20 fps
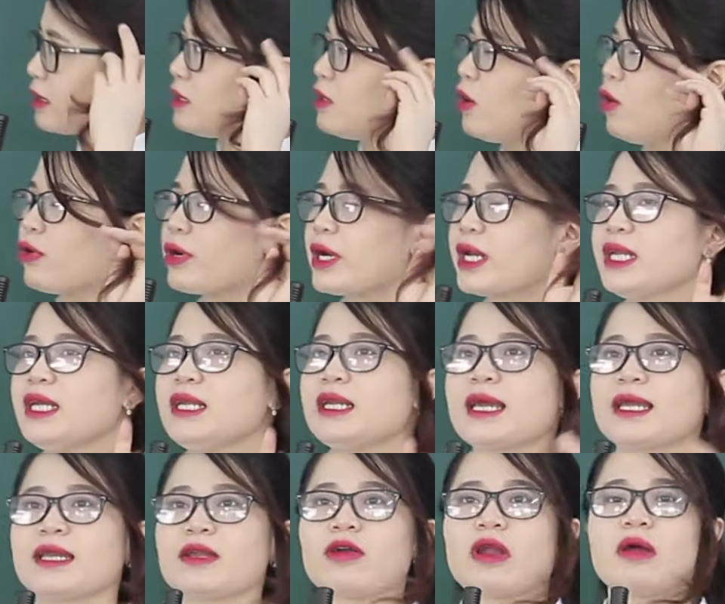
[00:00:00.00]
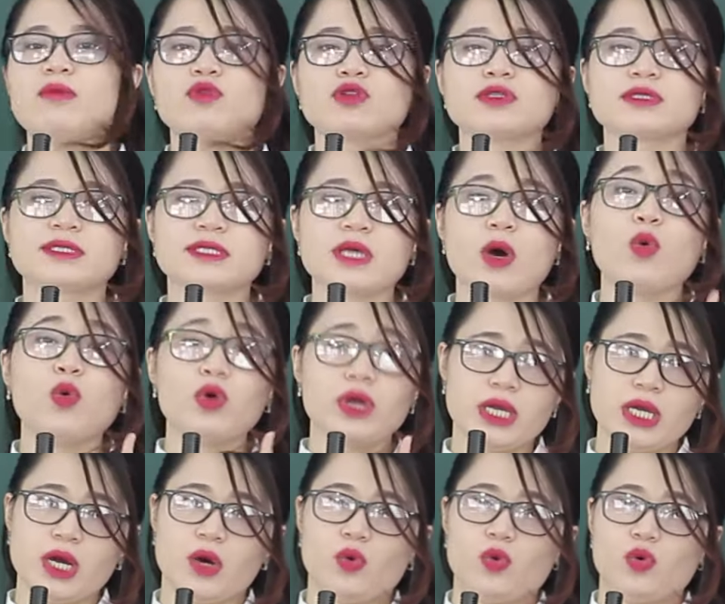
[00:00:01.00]
từ already này nó là một
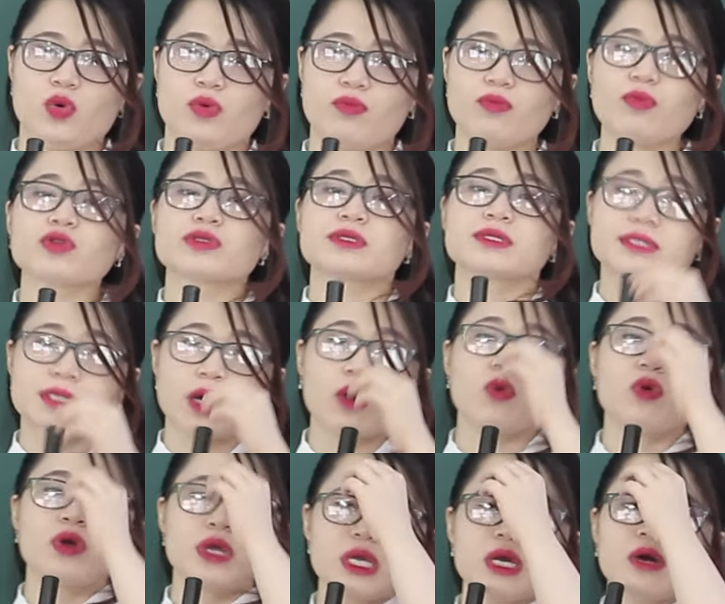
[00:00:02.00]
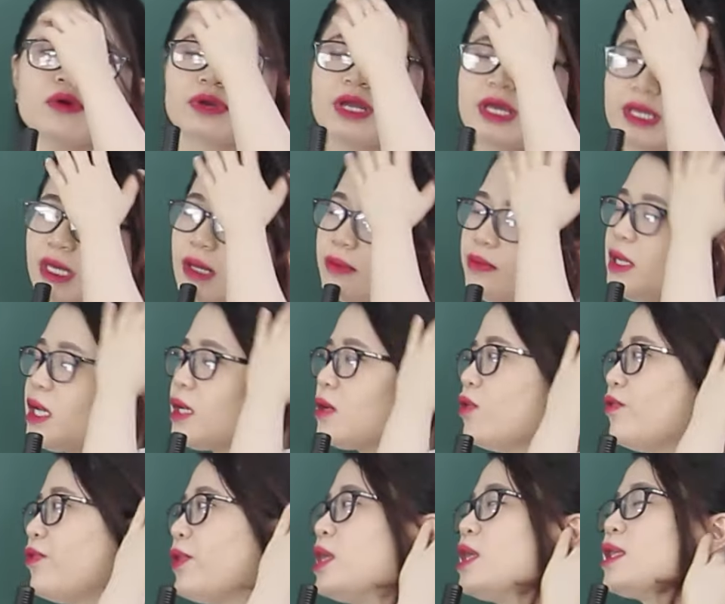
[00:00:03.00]
dấu hiệu để nhận biết
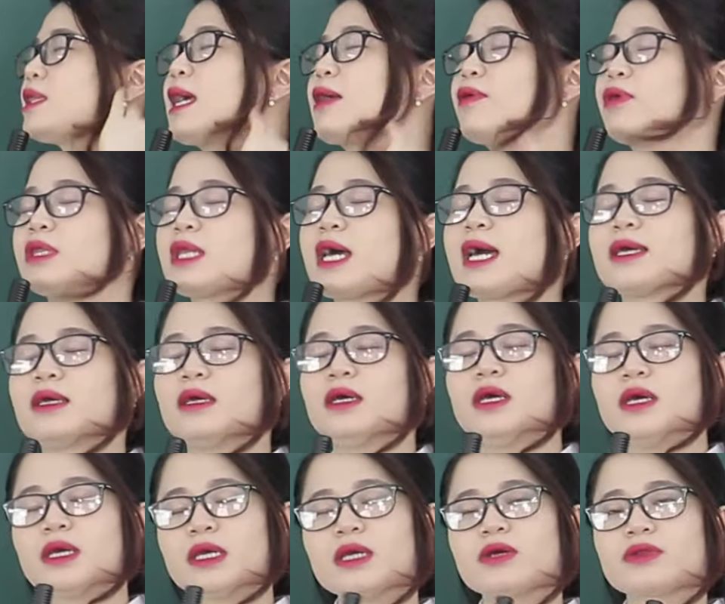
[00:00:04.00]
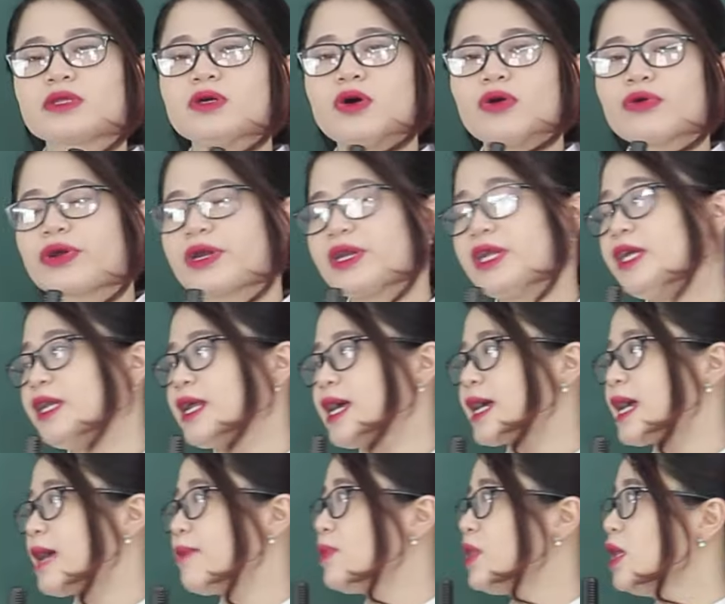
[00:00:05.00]
đối với hiện tại hoàn thành. Khi có từ already này
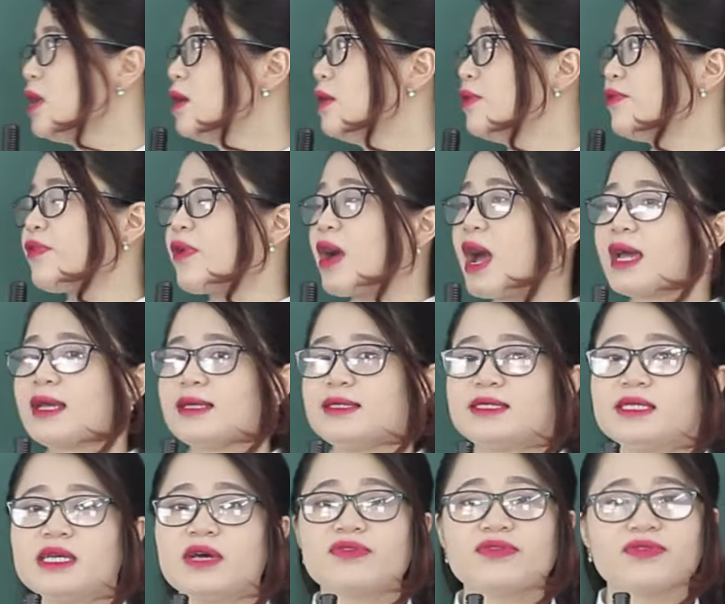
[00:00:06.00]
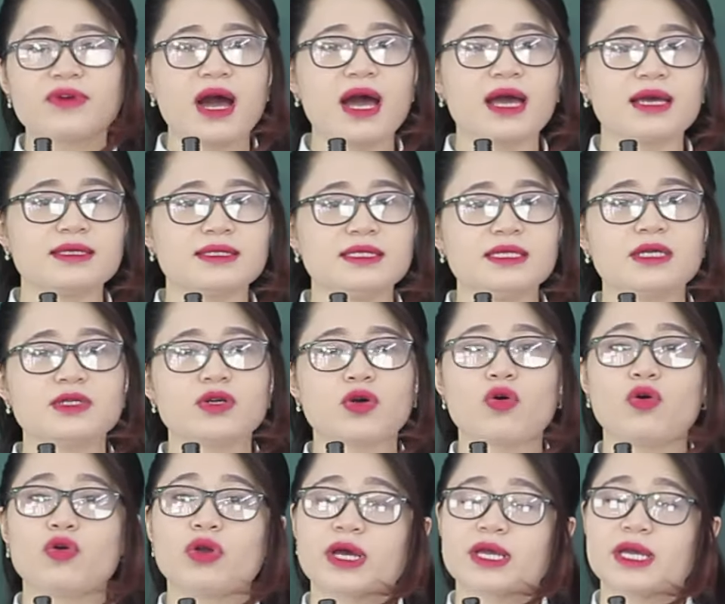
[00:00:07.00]
các em nhớ phải chia cho
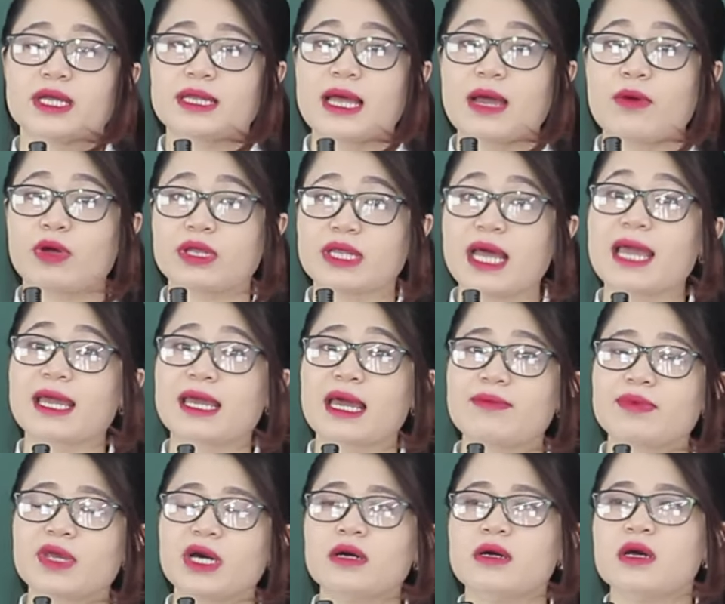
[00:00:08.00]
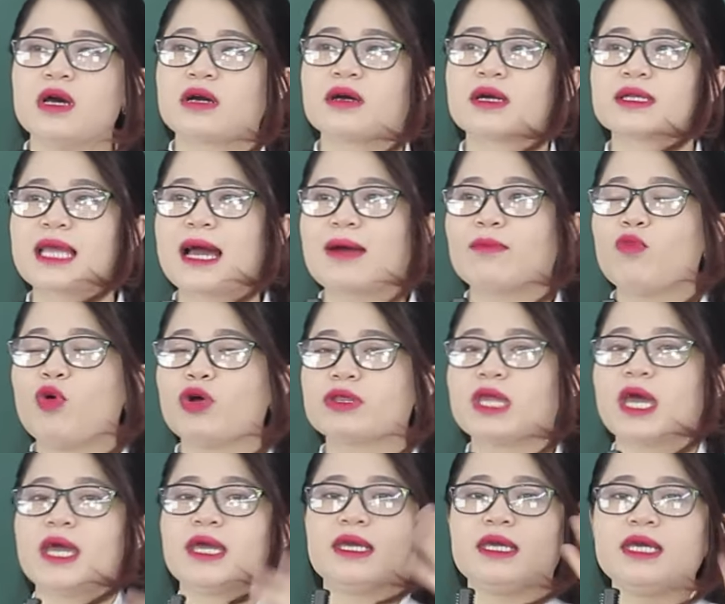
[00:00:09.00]
cô là hiện tại hoàn thành em nhé. Người ta muốn
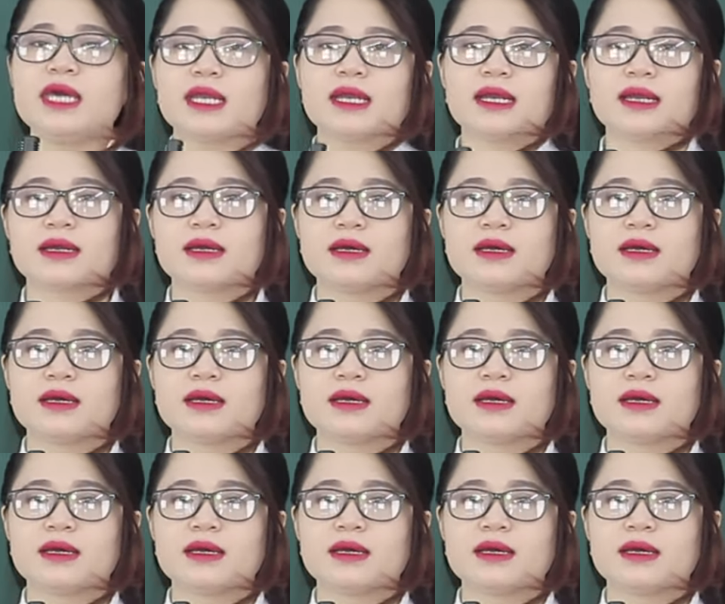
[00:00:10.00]
thể hiện,